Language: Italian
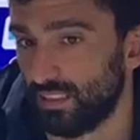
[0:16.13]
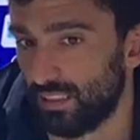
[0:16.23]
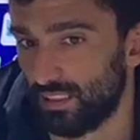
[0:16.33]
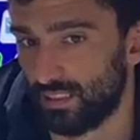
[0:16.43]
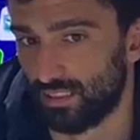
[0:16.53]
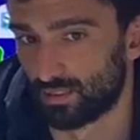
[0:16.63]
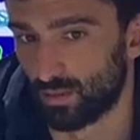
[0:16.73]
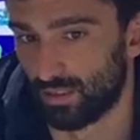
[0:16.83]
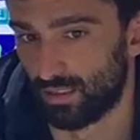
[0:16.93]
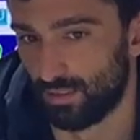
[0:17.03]
è una
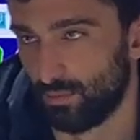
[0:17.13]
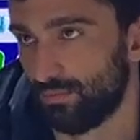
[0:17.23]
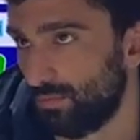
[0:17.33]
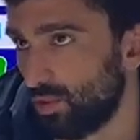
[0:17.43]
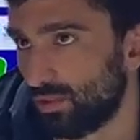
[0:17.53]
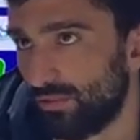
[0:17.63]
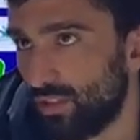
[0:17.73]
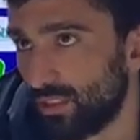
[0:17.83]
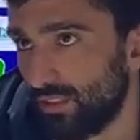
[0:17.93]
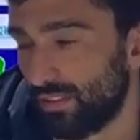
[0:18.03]
squadra molto
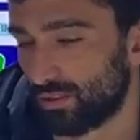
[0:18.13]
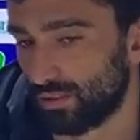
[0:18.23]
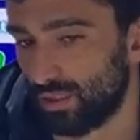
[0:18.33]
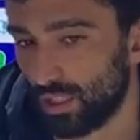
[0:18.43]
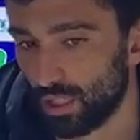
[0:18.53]
forte, ha fatto